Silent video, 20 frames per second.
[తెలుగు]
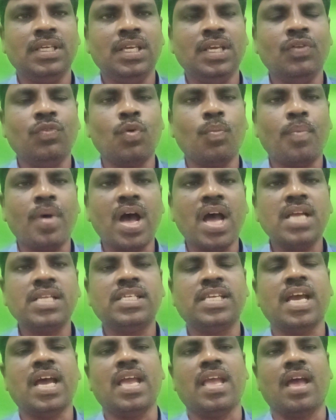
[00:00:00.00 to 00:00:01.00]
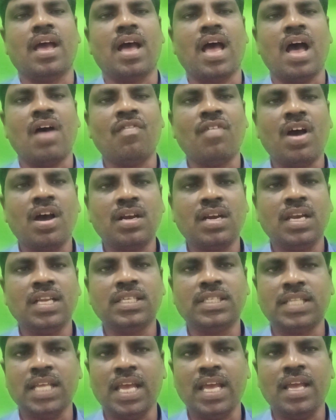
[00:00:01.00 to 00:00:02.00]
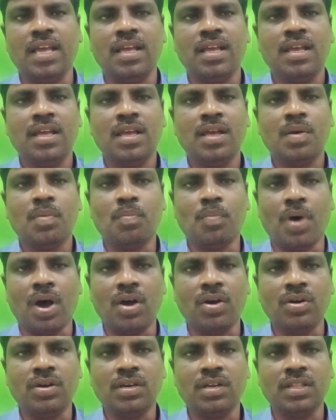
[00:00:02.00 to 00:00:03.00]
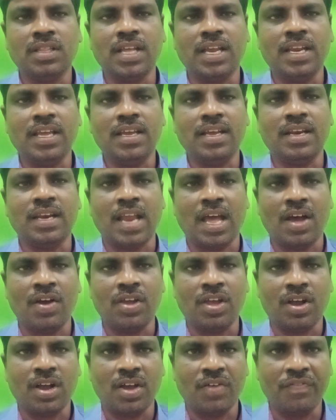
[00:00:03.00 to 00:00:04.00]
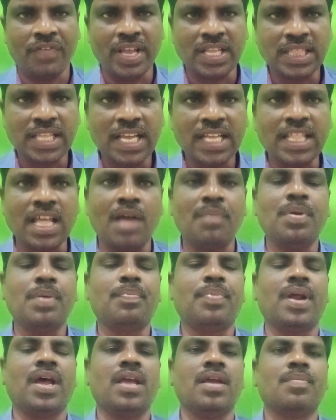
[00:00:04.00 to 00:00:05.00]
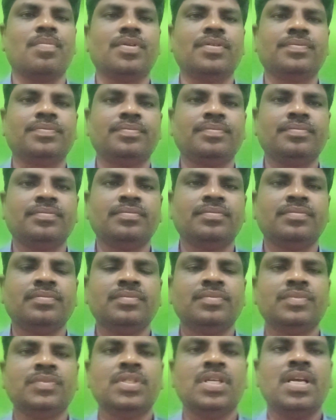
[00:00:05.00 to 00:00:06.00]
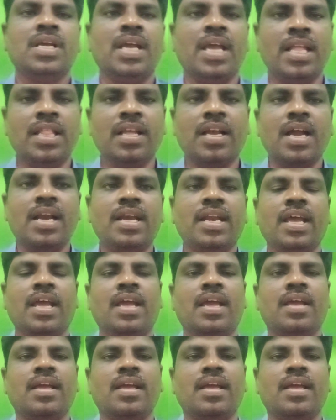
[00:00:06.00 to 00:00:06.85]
ఈ ఉపాధ్యాయ అవార్డులు ఇస్తే బాగుంటుందని నా యొక్క వ్యక్తిగత అభిప్రాయం ఎందుకంటే